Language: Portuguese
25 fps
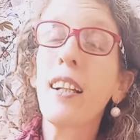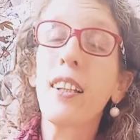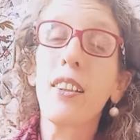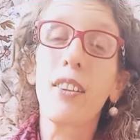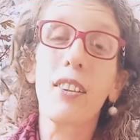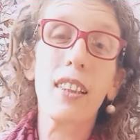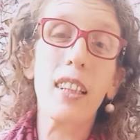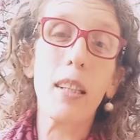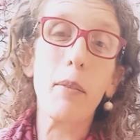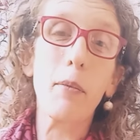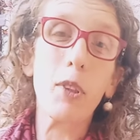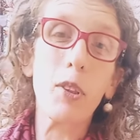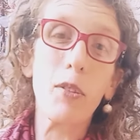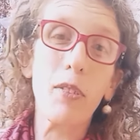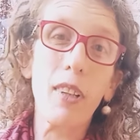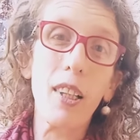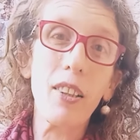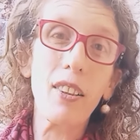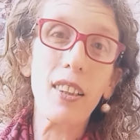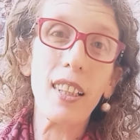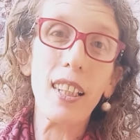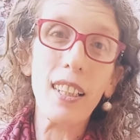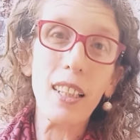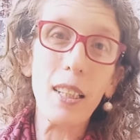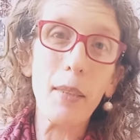Nós temos
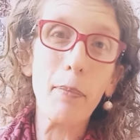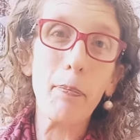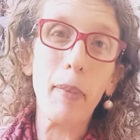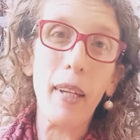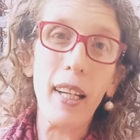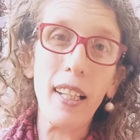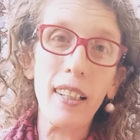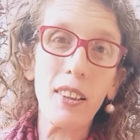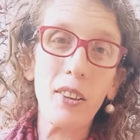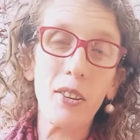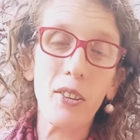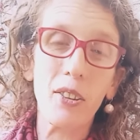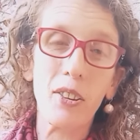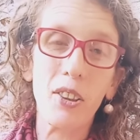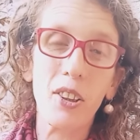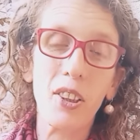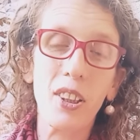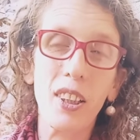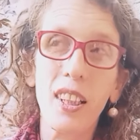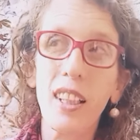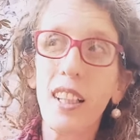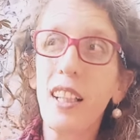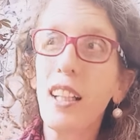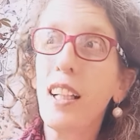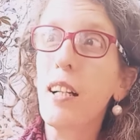vários
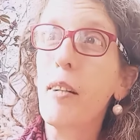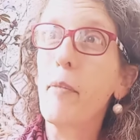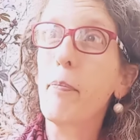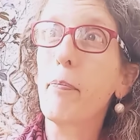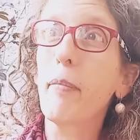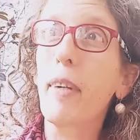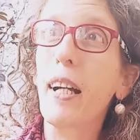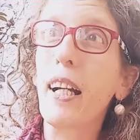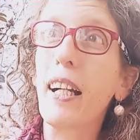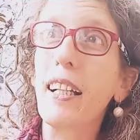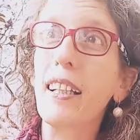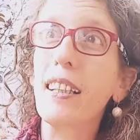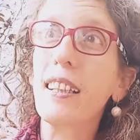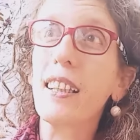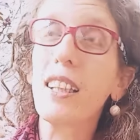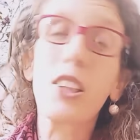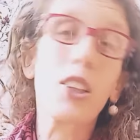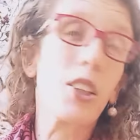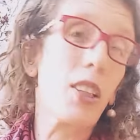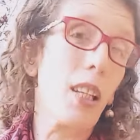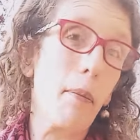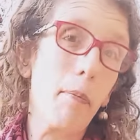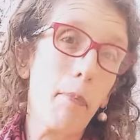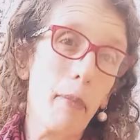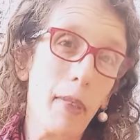aspectos mais
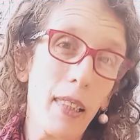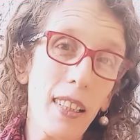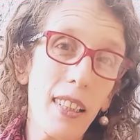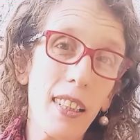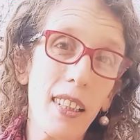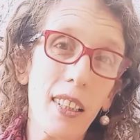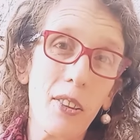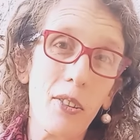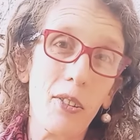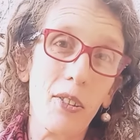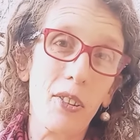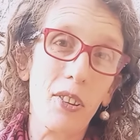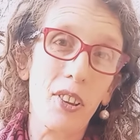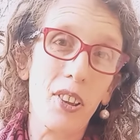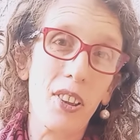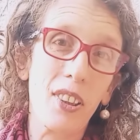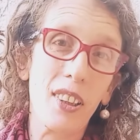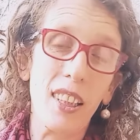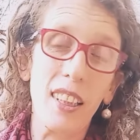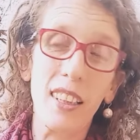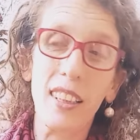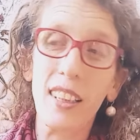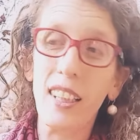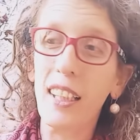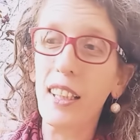xamânicos
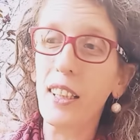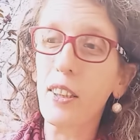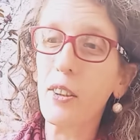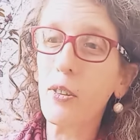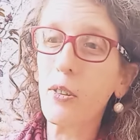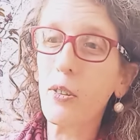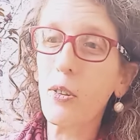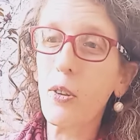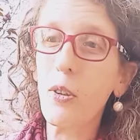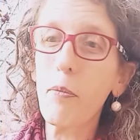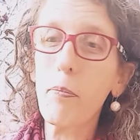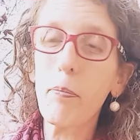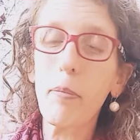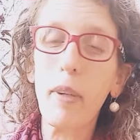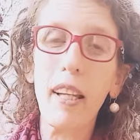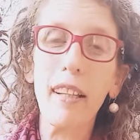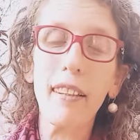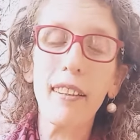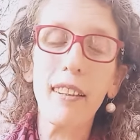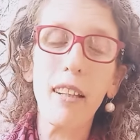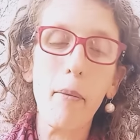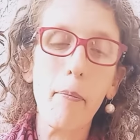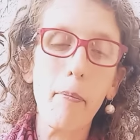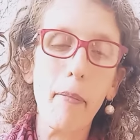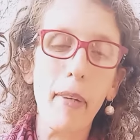que seriam
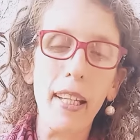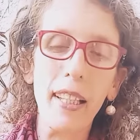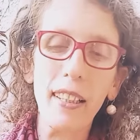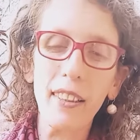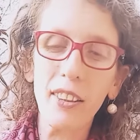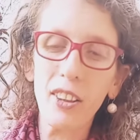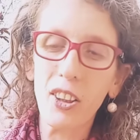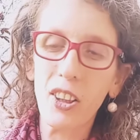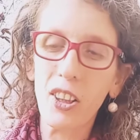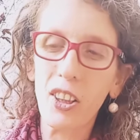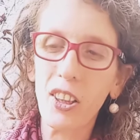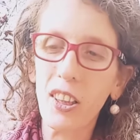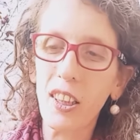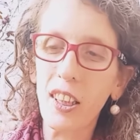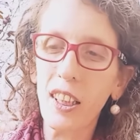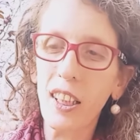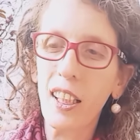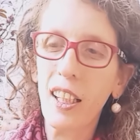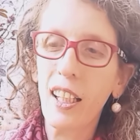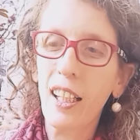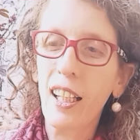completamente